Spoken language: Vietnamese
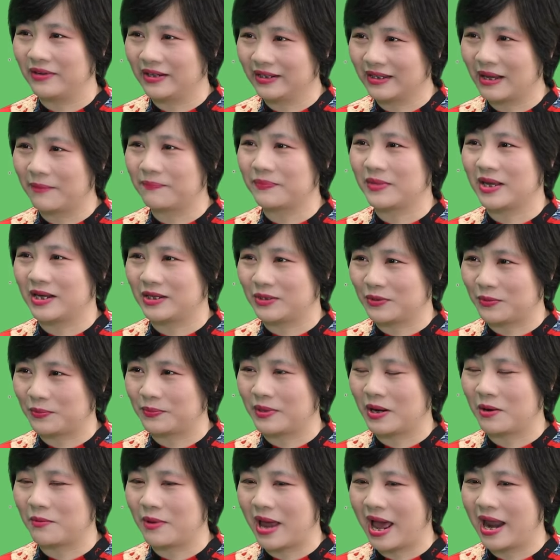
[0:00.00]
vẫn tập thể dục
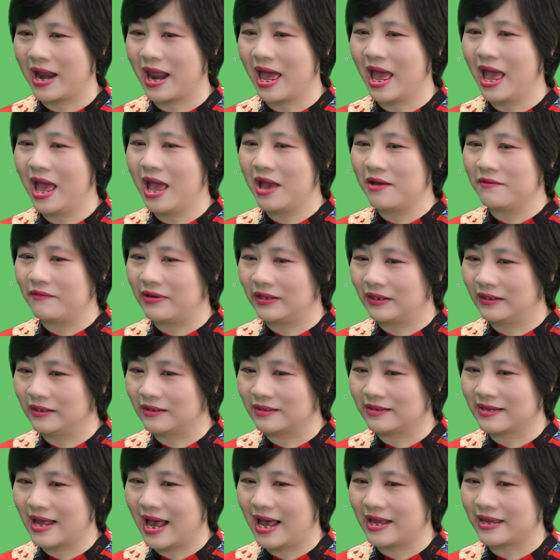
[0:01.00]
đều đặn và
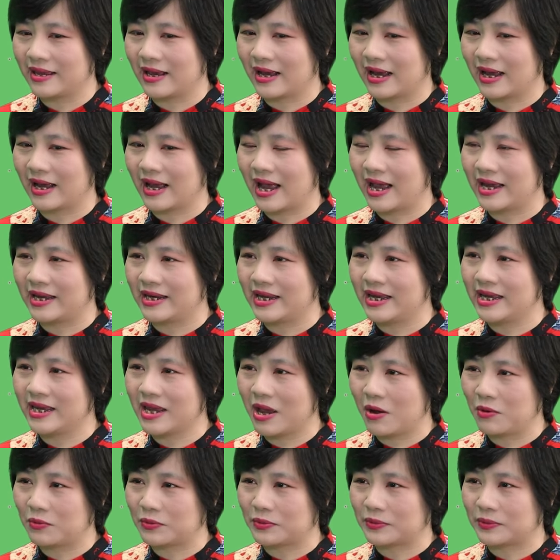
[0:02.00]
thực ra những cái ngày đi
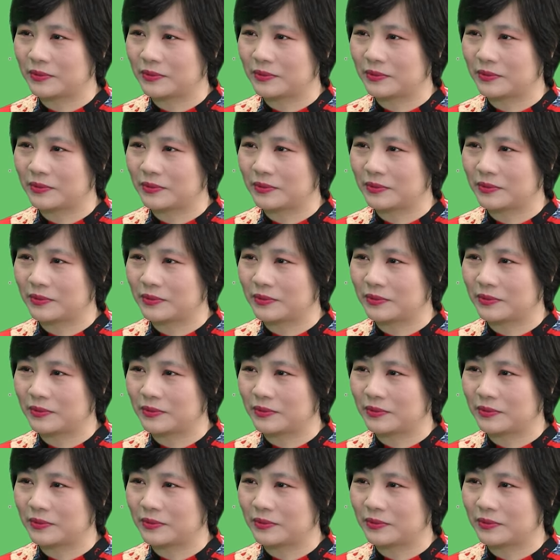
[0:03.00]
nhậu